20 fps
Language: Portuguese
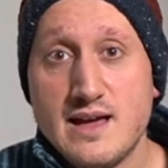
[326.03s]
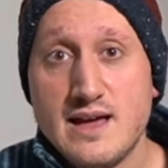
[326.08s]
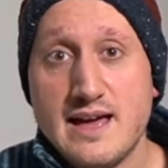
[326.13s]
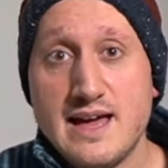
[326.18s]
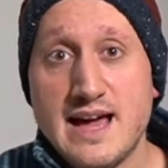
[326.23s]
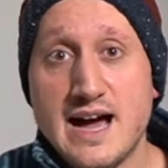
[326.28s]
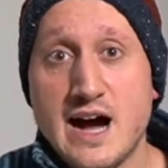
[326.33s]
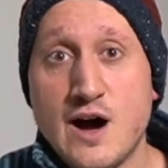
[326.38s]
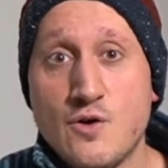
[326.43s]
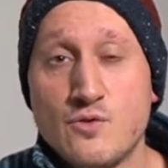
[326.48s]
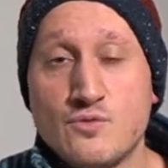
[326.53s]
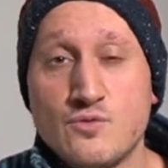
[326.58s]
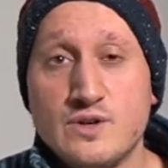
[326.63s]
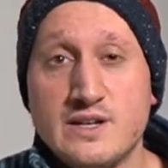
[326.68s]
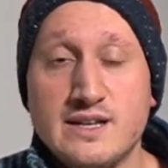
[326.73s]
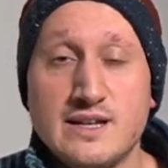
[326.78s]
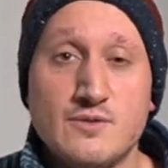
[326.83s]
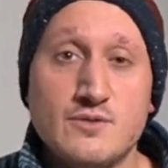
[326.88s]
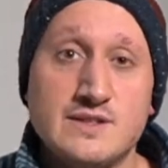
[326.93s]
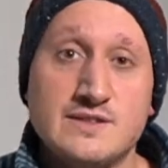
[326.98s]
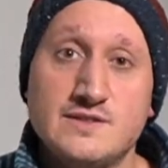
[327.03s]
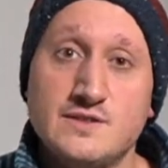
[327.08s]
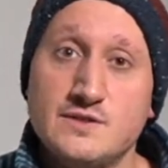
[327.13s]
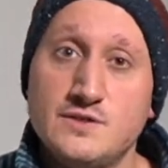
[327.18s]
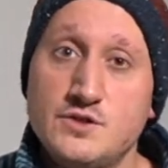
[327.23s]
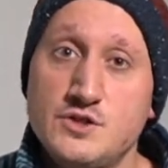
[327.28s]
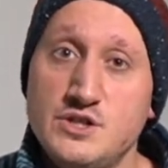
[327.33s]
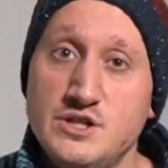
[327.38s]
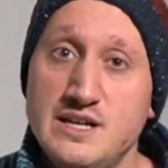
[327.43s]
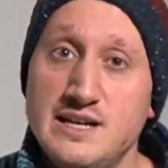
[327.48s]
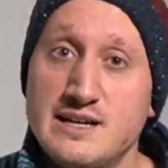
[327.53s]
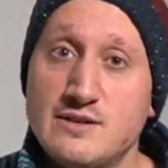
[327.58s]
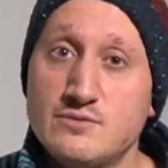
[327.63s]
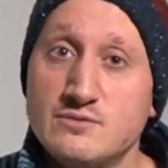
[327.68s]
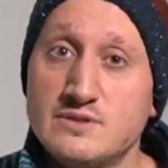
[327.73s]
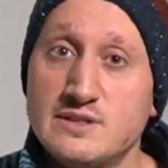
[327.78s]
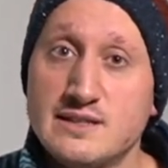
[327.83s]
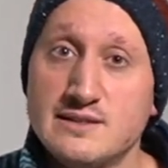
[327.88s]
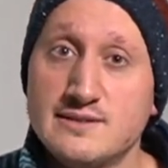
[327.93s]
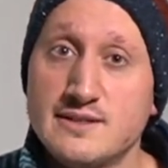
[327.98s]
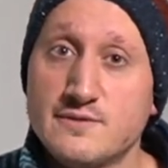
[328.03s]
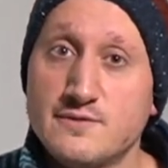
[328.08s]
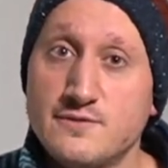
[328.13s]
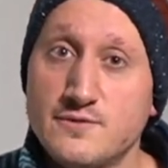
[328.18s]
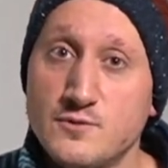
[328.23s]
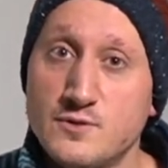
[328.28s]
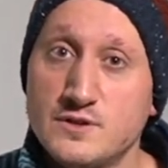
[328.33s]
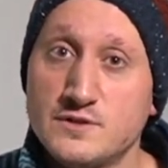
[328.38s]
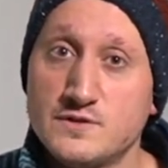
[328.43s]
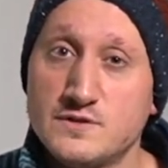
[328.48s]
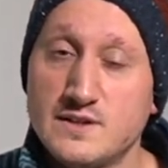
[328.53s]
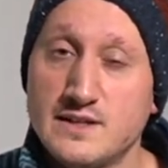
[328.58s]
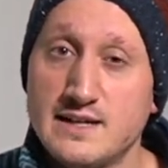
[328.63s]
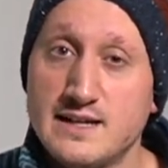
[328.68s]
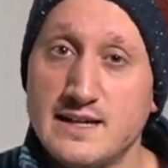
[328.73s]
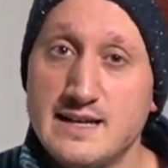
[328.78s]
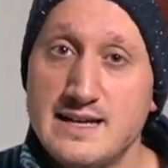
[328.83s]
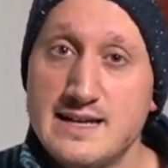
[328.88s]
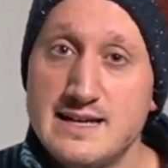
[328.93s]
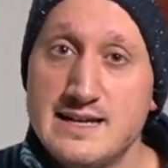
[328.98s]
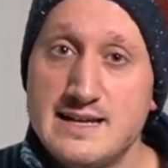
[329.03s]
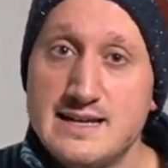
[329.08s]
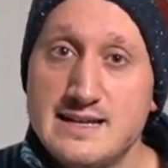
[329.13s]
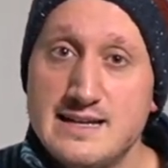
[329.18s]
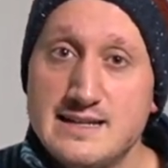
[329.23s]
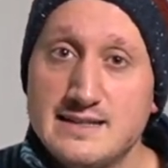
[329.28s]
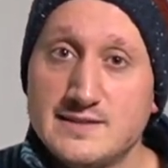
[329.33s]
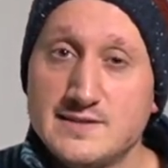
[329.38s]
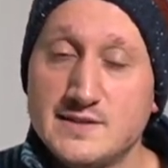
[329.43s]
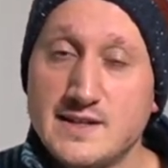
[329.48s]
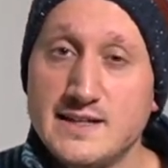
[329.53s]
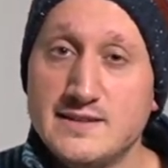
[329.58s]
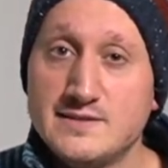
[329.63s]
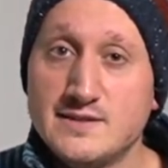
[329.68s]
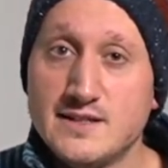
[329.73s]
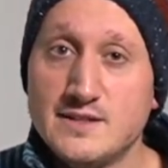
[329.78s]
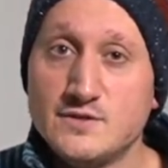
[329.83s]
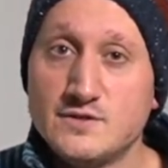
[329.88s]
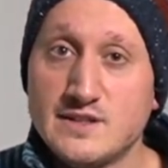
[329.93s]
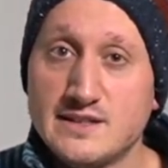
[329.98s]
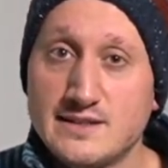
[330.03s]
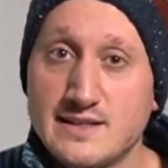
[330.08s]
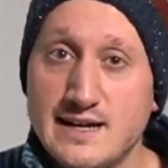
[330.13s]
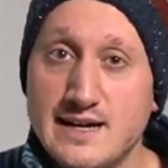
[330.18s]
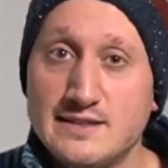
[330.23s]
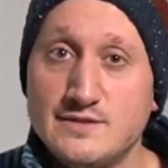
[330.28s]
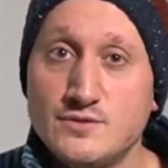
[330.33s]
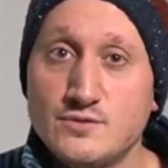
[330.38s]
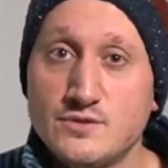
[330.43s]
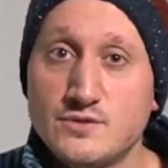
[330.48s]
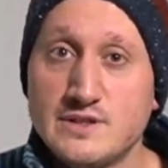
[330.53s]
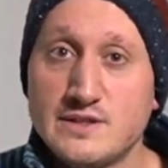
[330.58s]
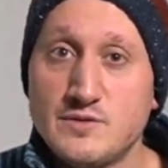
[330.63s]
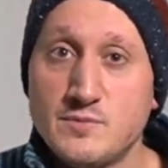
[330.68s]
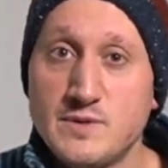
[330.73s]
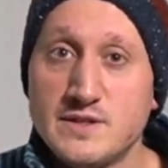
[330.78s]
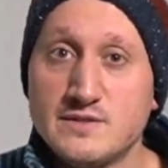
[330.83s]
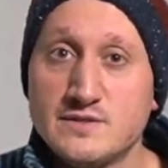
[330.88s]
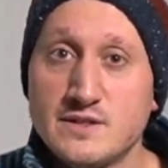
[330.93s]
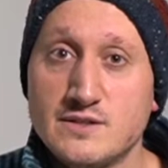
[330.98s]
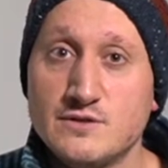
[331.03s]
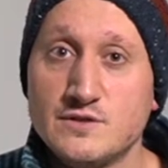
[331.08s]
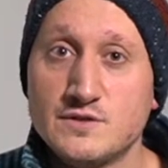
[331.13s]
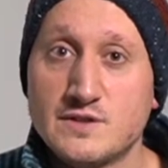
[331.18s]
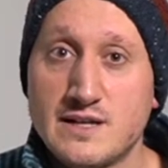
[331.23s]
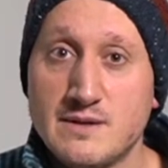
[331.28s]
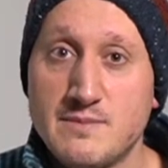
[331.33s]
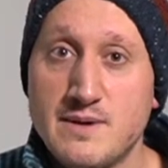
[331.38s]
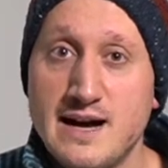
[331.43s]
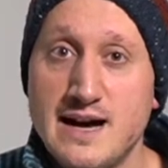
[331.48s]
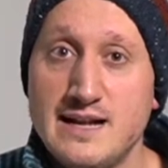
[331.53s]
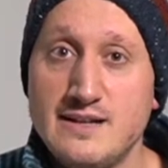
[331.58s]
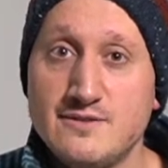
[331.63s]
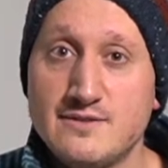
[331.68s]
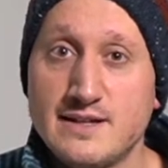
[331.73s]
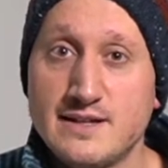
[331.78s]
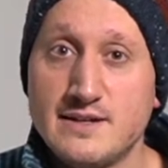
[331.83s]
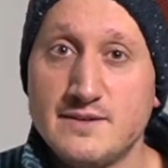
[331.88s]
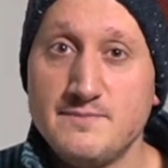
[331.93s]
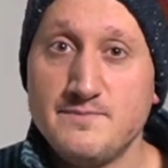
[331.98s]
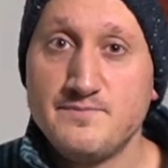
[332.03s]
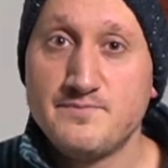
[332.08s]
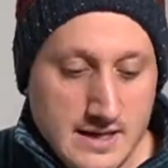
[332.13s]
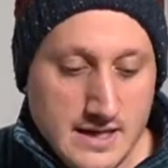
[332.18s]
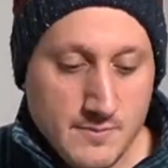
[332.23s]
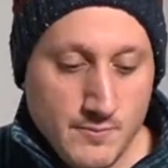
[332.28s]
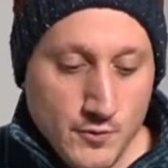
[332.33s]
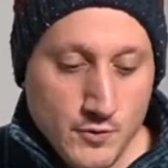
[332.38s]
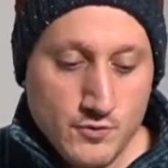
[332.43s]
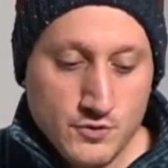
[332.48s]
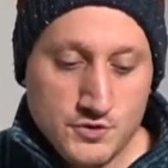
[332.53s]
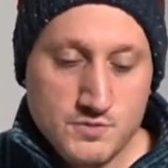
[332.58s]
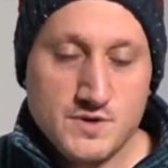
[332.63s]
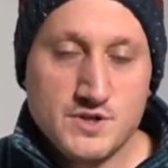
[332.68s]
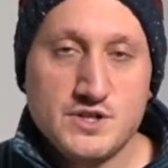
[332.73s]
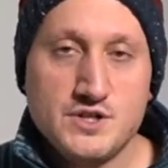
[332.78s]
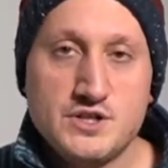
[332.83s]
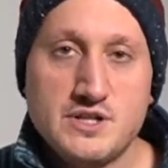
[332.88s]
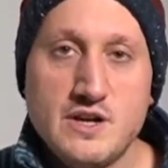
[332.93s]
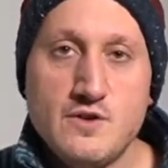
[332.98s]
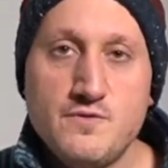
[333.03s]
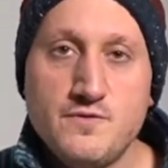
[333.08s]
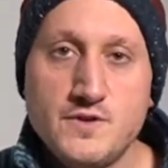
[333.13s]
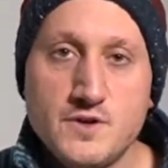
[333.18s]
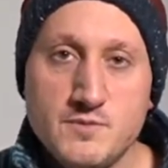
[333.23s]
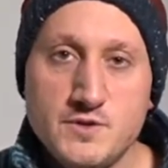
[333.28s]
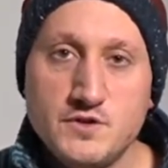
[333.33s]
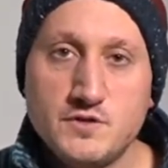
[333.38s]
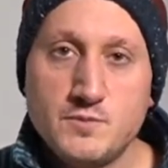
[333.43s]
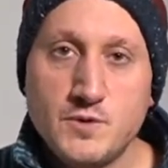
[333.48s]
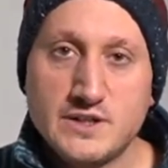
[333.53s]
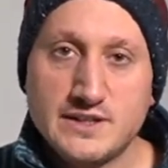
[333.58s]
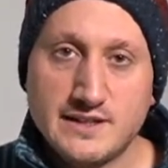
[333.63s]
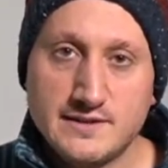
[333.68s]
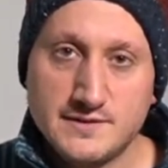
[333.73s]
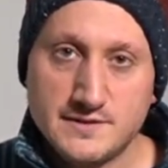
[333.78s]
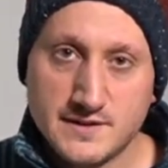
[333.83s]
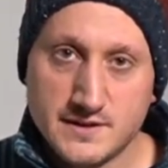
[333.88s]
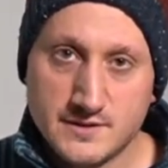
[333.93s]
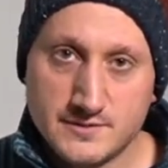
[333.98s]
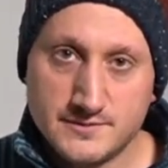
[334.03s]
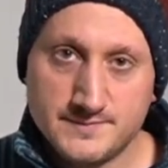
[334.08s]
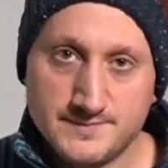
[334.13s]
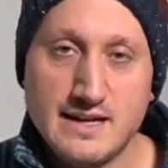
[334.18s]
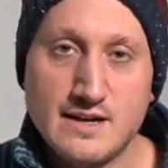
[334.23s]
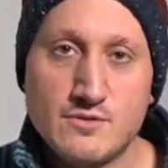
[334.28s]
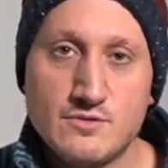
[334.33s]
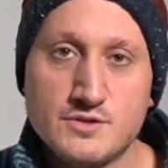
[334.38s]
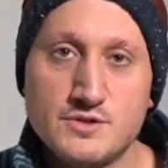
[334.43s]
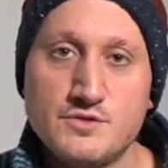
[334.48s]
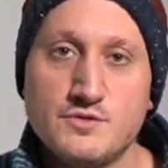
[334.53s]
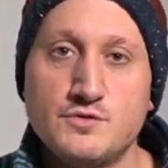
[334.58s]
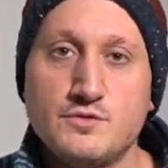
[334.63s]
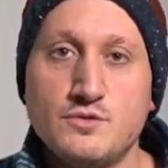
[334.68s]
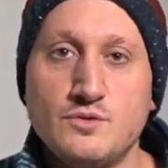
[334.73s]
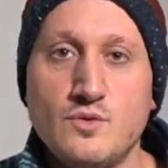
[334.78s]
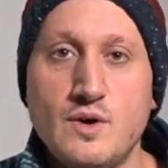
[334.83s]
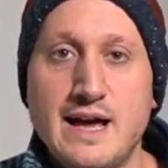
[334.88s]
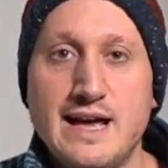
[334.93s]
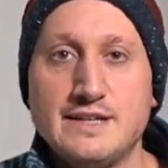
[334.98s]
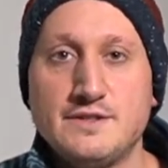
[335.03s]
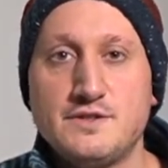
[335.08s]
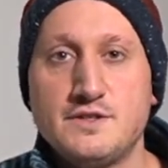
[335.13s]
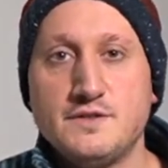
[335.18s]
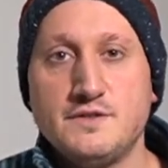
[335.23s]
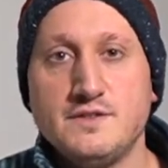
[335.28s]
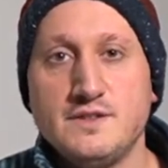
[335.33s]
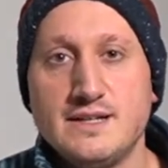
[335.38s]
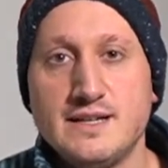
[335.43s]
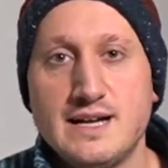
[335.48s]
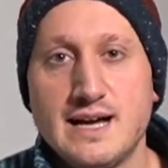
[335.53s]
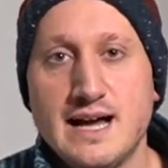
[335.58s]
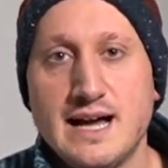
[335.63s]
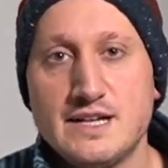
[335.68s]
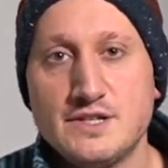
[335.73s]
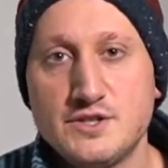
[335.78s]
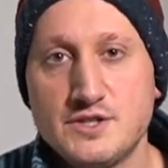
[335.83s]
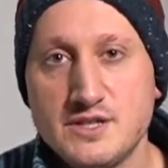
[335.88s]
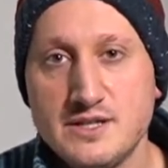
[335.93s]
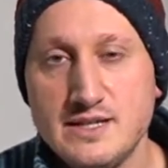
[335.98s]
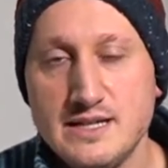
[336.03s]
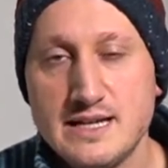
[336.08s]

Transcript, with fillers: é algo que não existia com tanta força seis anos atrás, quando eu estava pensando nesse trabalho, né? E por último, a gente tem o um filme de exportação, que é onde o Sudoeste se encaixa.